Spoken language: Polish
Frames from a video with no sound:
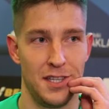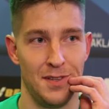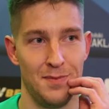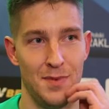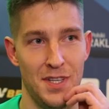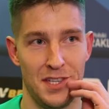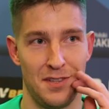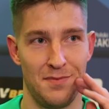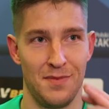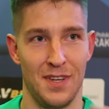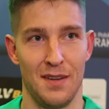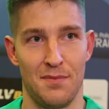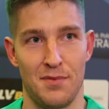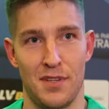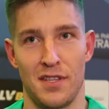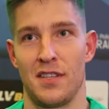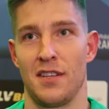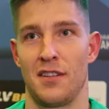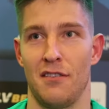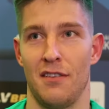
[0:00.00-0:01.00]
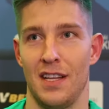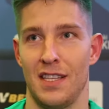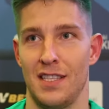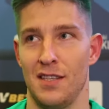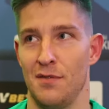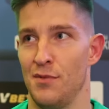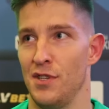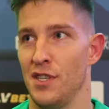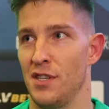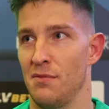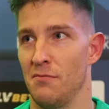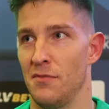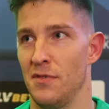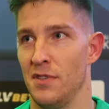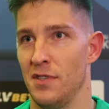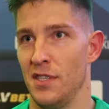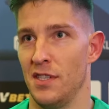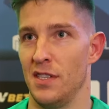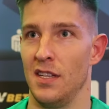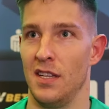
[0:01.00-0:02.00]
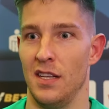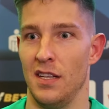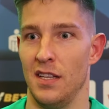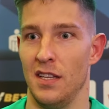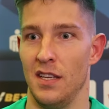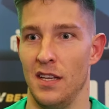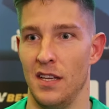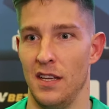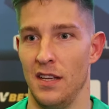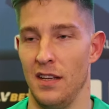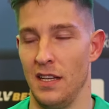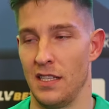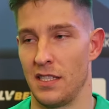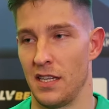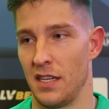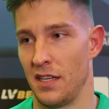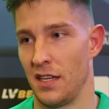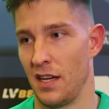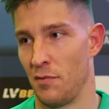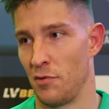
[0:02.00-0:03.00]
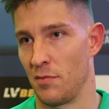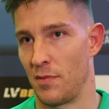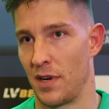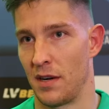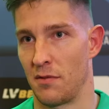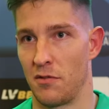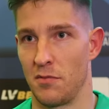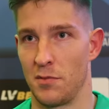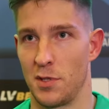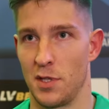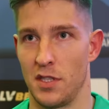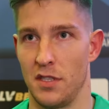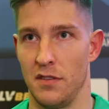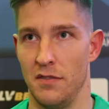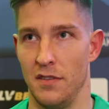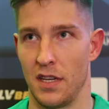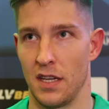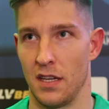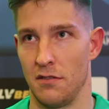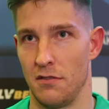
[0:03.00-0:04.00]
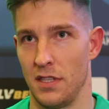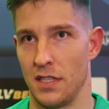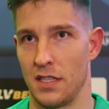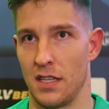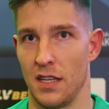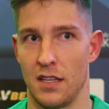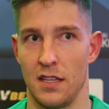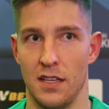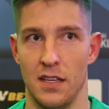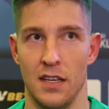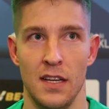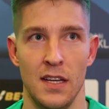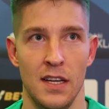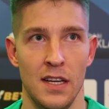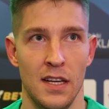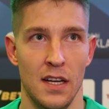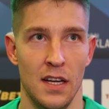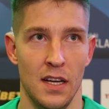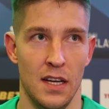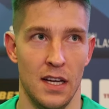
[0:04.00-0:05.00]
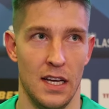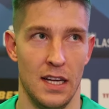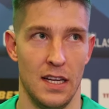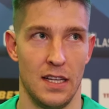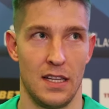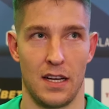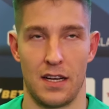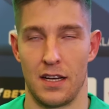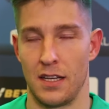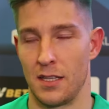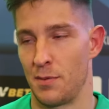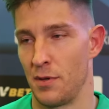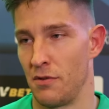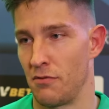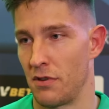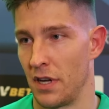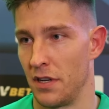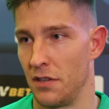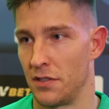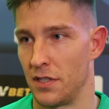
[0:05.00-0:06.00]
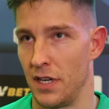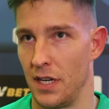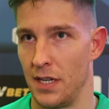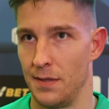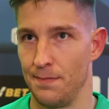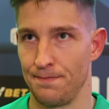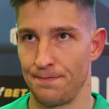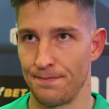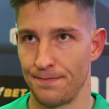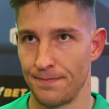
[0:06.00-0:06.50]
że mieliśmy lepsze sytuacje, byliśmy e, częściej pod bramką przeciwnika. No niestety e, taka jest piłka nożna.